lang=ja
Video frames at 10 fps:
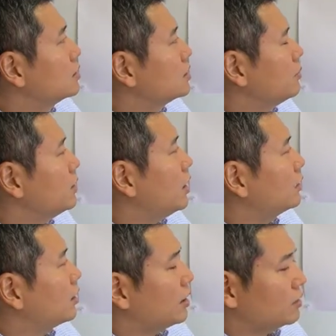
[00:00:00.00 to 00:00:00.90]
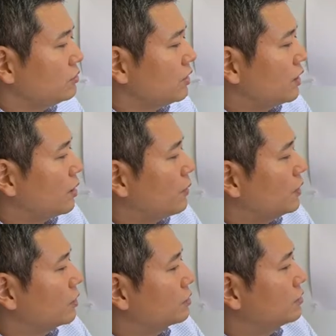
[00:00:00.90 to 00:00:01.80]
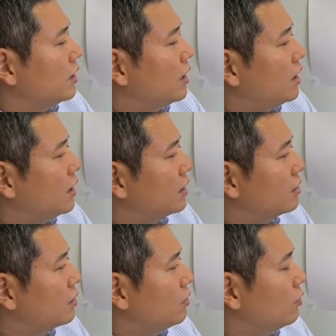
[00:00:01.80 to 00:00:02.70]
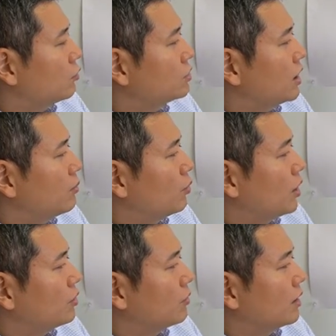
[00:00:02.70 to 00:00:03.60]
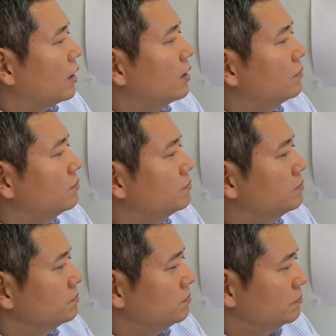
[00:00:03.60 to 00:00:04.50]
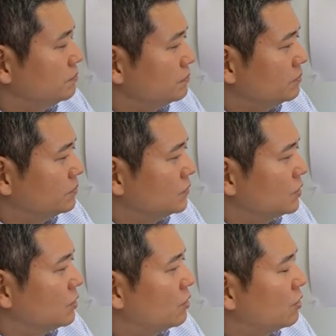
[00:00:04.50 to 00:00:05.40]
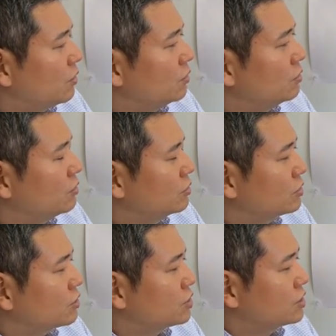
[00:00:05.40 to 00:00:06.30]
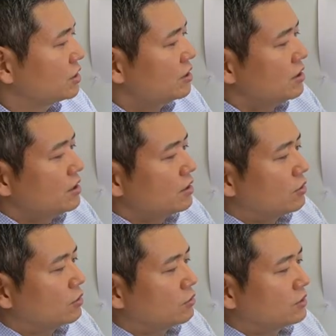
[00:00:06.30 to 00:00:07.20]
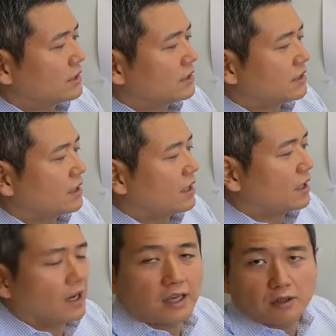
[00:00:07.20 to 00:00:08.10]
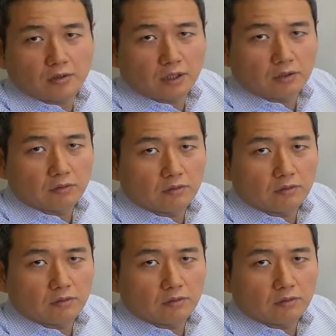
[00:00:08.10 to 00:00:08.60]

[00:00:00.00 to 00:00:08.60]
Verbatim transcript: ちなみに働くんだからバンダ君はいお小遣いもらえるのかなうーんほんの少しこの笹が買える程度